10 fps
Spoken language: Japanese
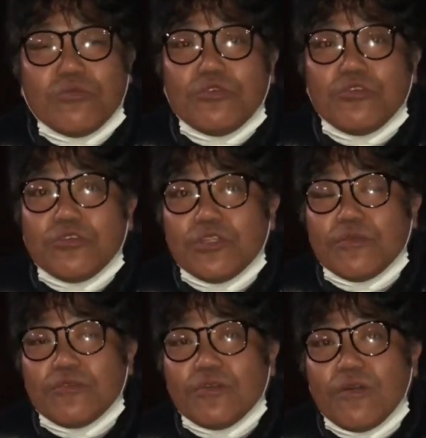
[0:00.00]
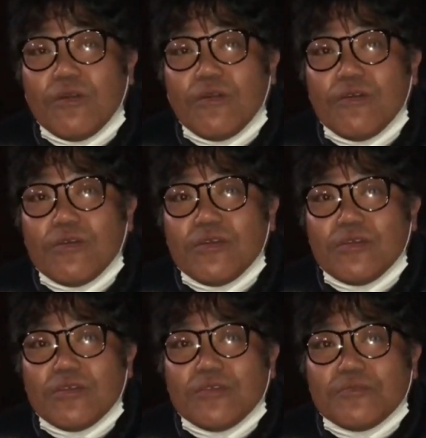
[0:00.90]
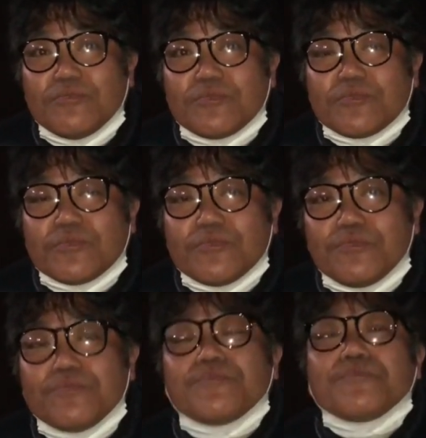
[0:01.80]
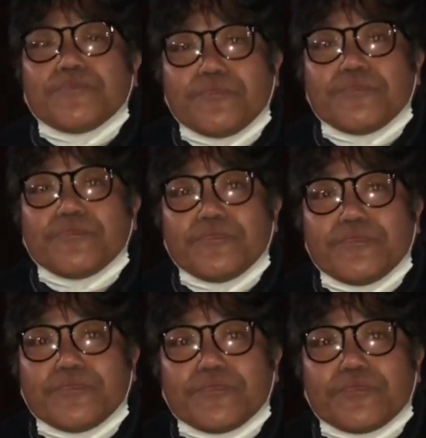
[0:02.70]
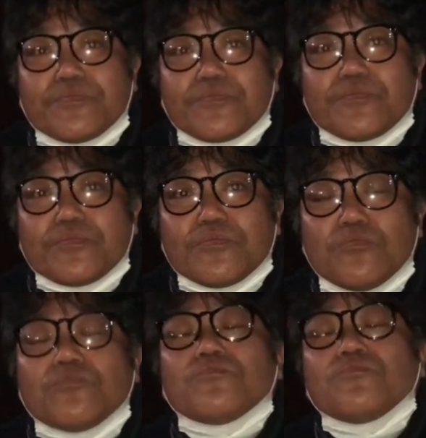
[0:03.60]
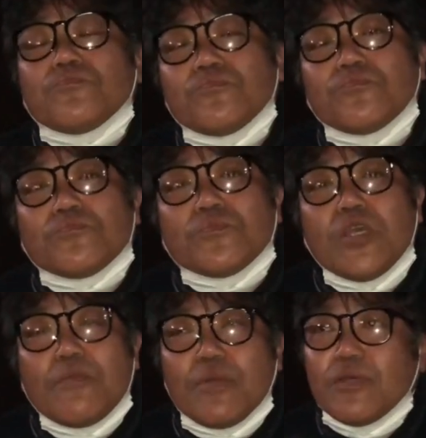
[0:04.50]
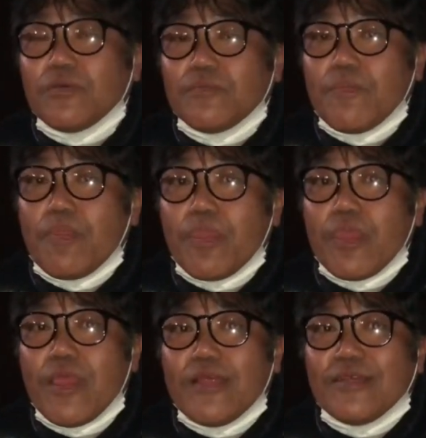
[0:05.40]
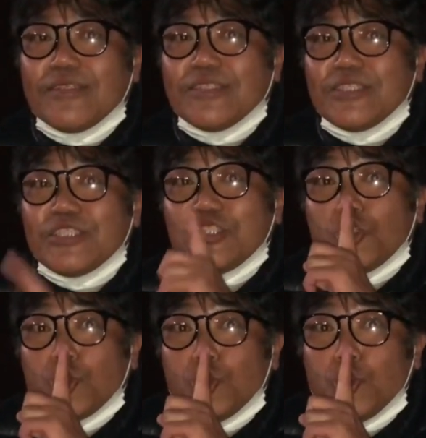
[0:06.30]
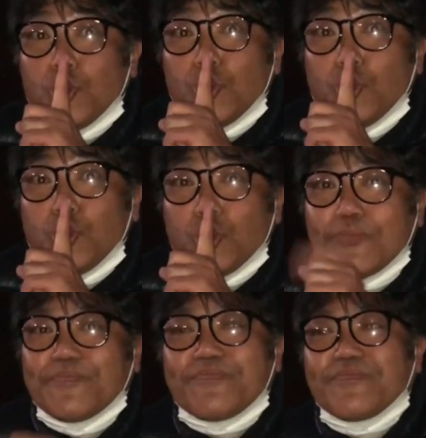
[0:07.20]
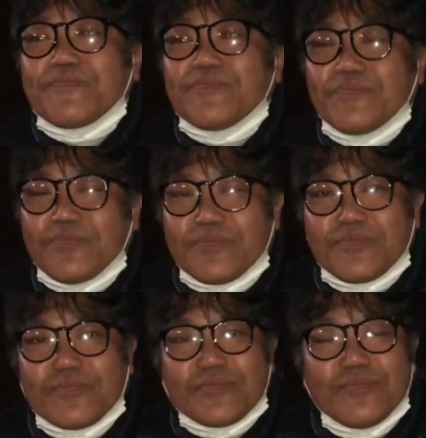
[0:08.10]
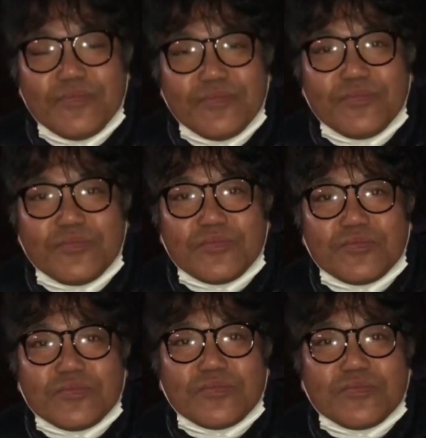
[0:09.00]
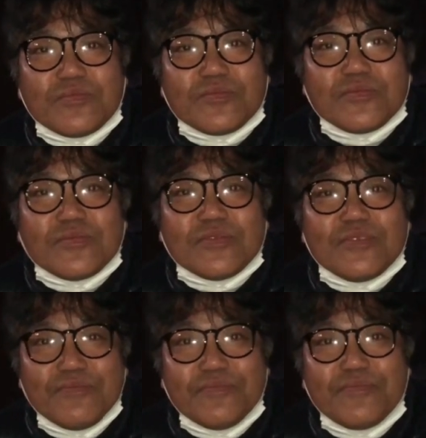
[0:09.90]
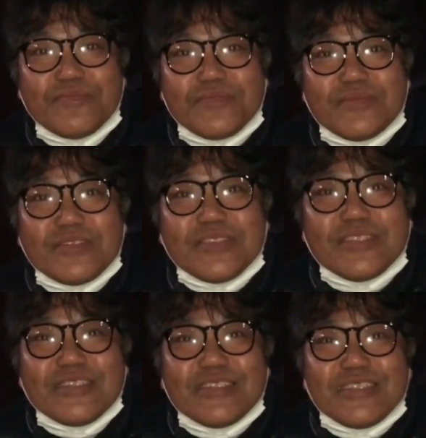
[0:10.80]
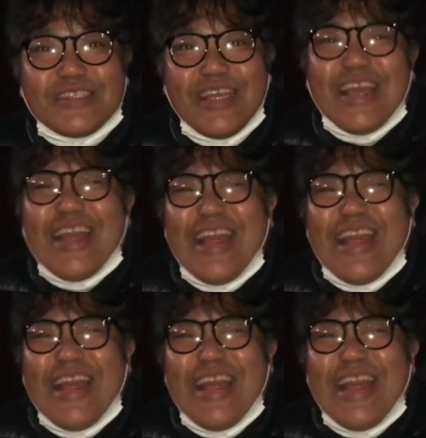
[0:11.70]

思ういやだから食べなきゃ俺やんねえなと思ってルアーフィッシングやめたと思ってるうん、って今は思ってるけど俺の悪い癖で半年経ったら全言撤回してまたバスつっとる可能性があるな